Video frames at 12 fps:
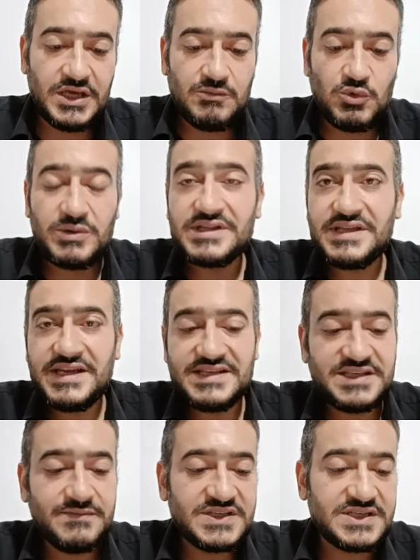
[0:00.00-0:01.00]
ممكن
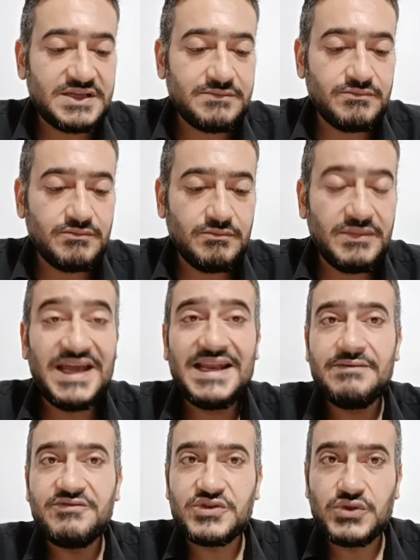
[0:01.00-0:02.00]
تحس مثلا
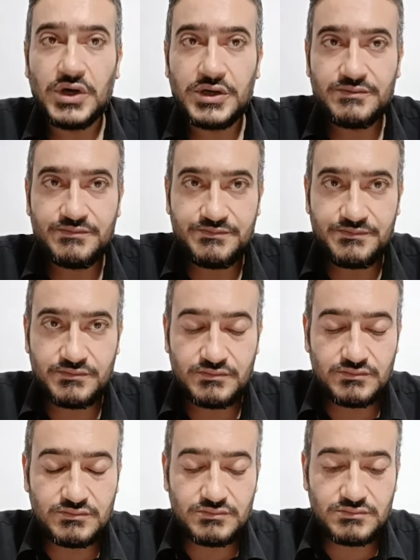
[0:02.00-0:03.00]
بآلام في الظهر
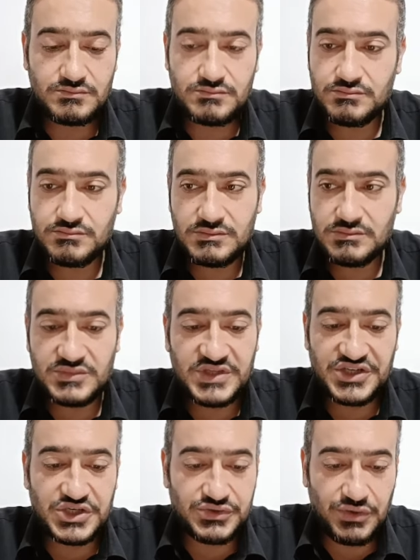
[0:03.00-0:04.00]
ده
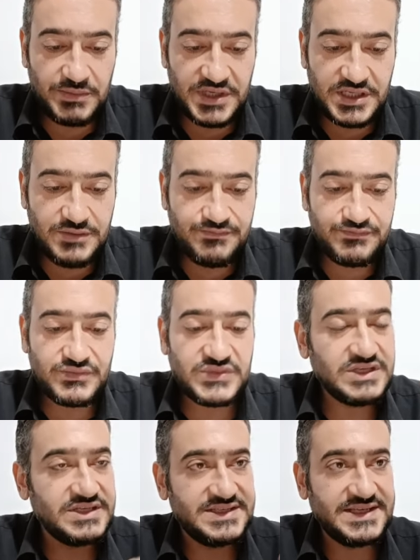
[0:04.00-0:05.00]
شيء طبيعي
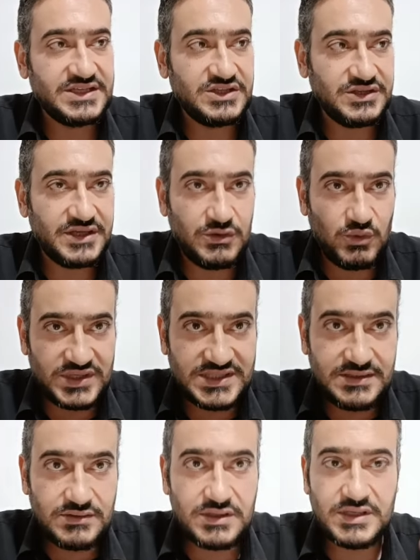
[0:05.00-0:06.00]
زيادة
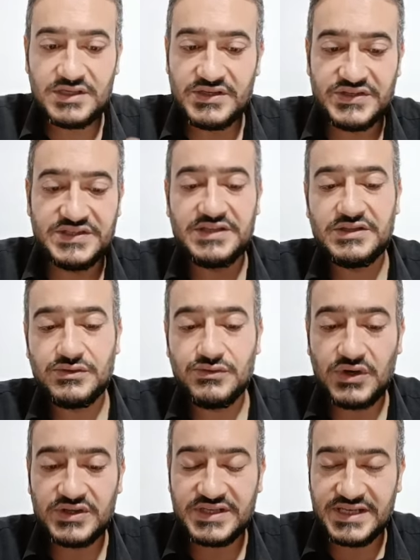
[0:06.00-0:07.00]
الوزن زيادة
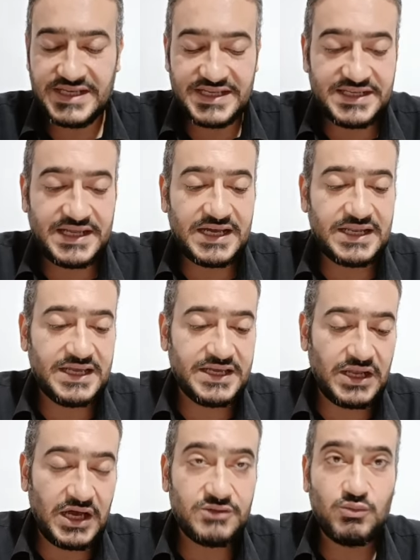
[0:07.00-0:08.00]
ضغط الجنين على
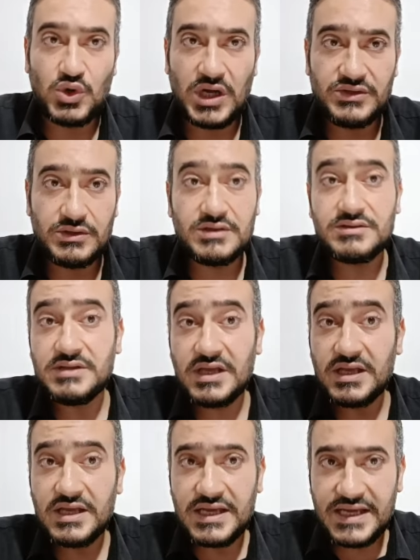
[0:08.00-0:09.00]
العظم والعضلات
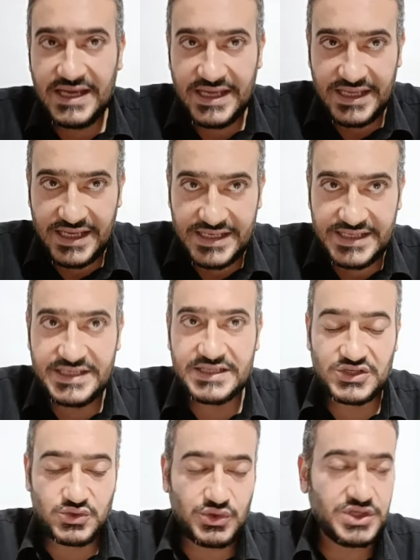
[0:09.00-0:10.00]
ده هيخليكي
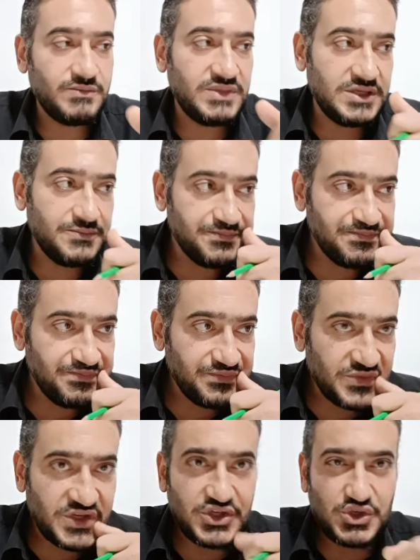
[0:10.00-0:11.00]
تشعري
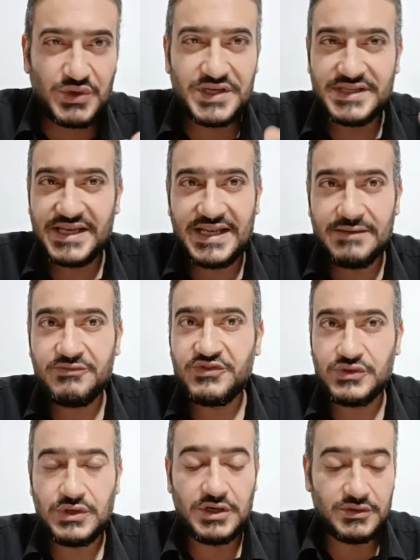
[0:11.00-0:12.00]
شوية ألام في
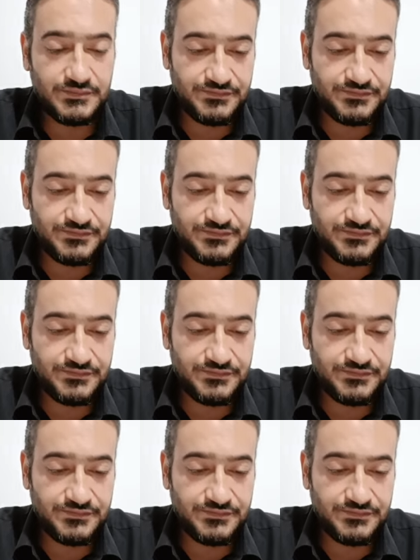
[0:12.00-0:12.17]
الظهر